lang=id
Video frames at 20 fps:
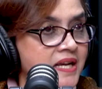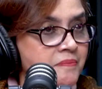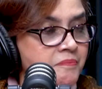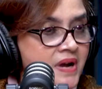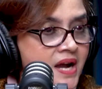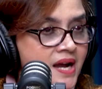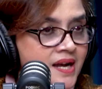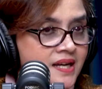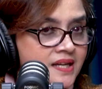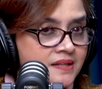
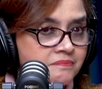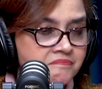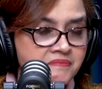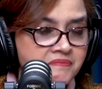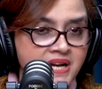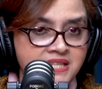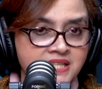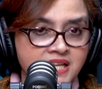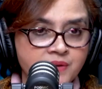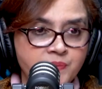Bang,
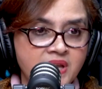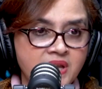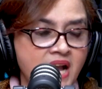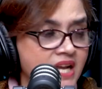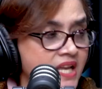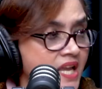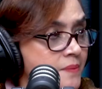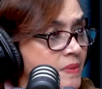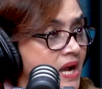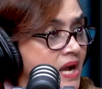banyak
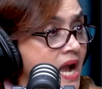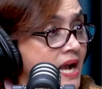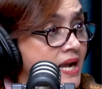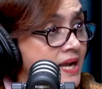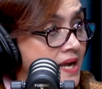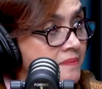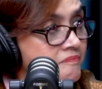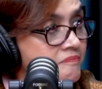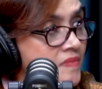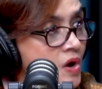pihak yang
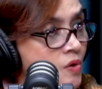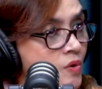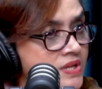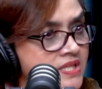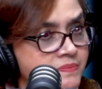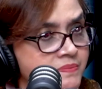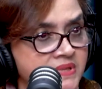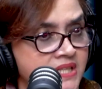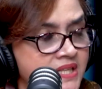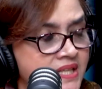menganggap bahwa
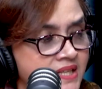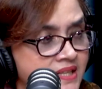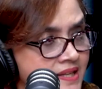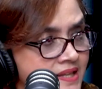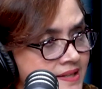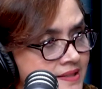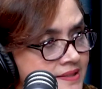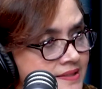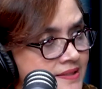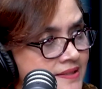
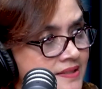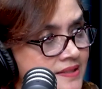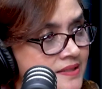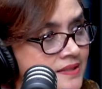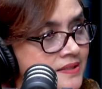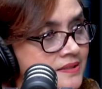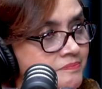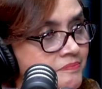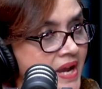sebenarnya eh,